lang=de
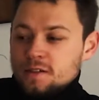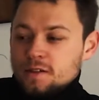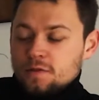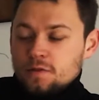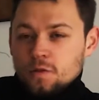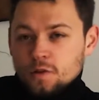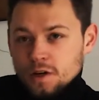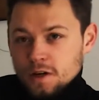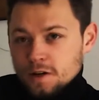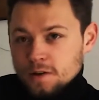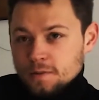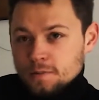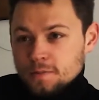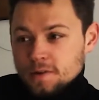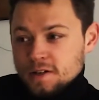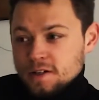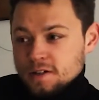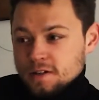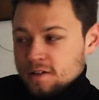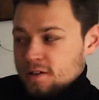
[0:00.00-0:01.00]
Vorher
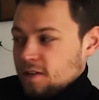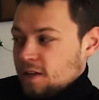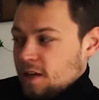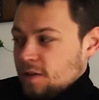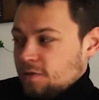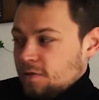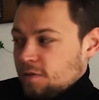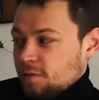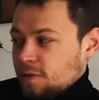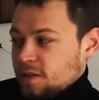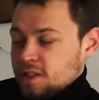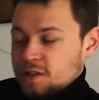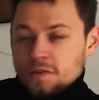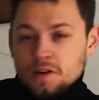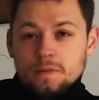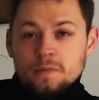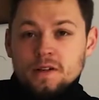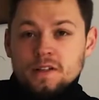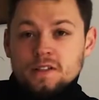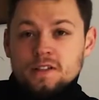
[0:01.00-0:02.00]
meine
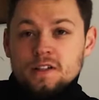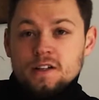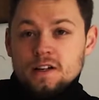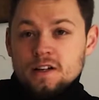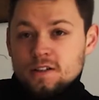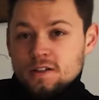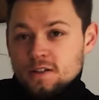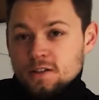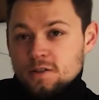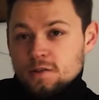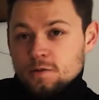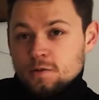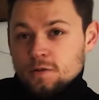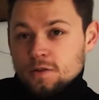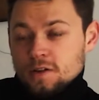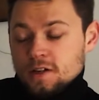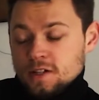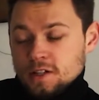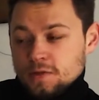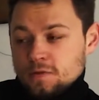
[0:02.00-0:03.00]
FFP2-Maske
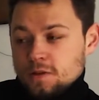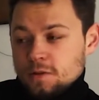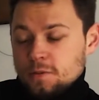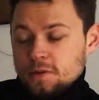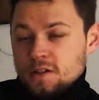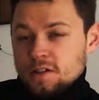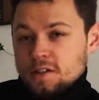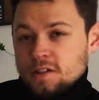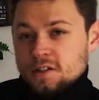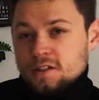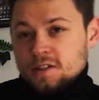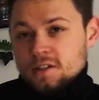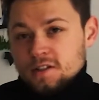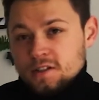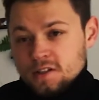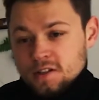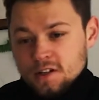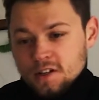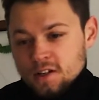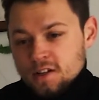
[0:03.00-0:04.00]
angezogen, ganz vorbildlich,
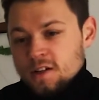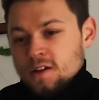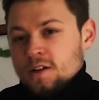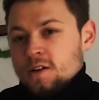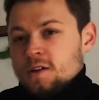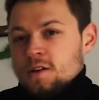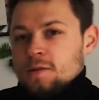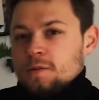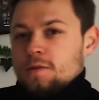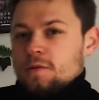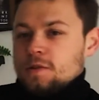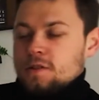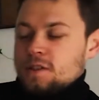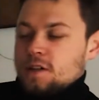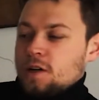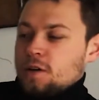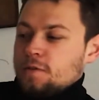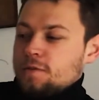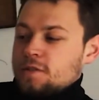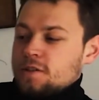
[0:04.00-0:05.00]
ganz
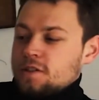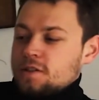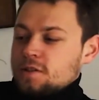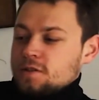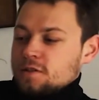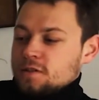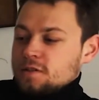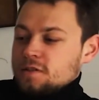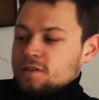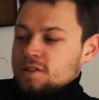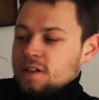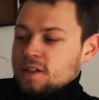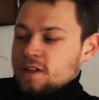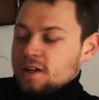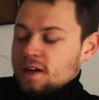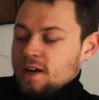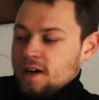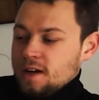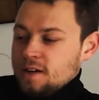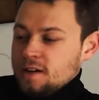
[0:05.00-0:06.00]
bewusst aufgezogen und dann
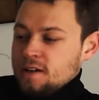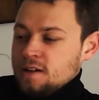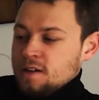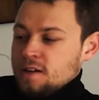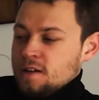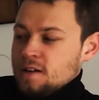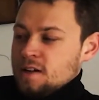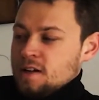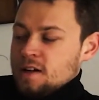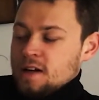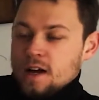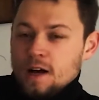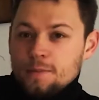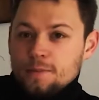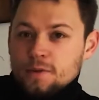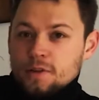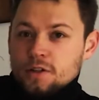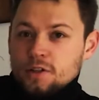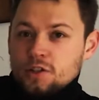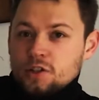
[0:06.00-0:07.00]
rein
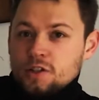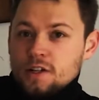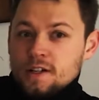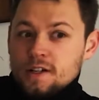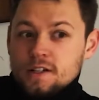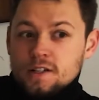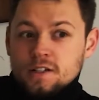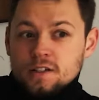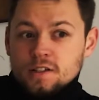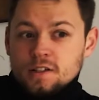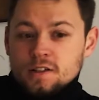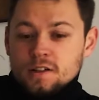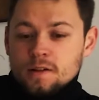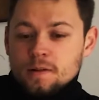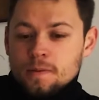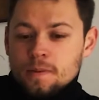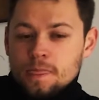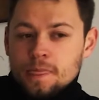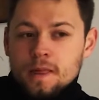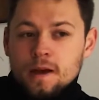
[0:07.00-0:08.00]
abgestellt
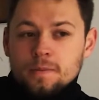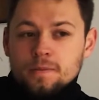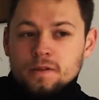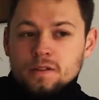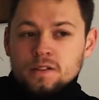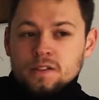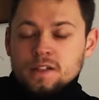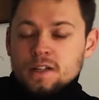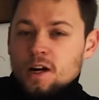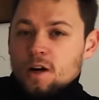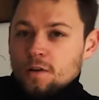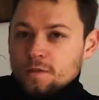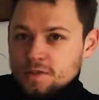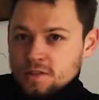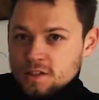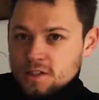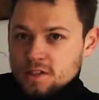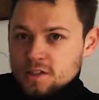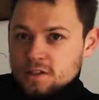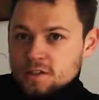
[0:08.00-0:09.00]
habe die
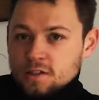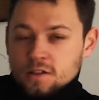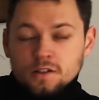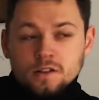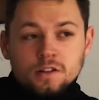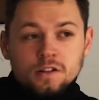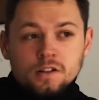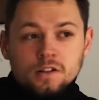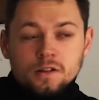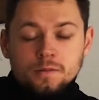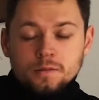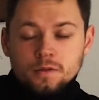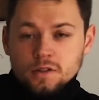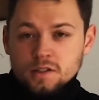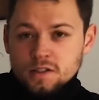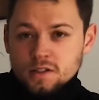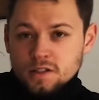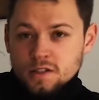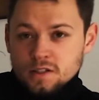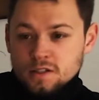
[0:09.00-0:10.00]
Aufsicht
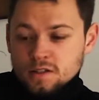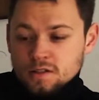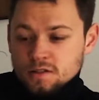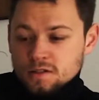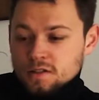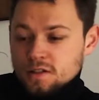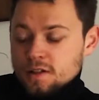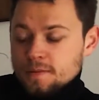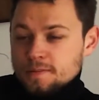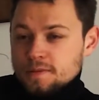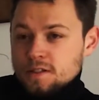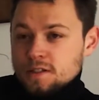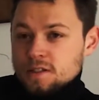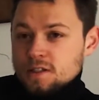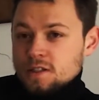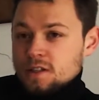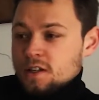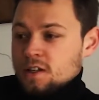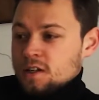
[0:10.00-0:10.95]
gemustert und habe sie,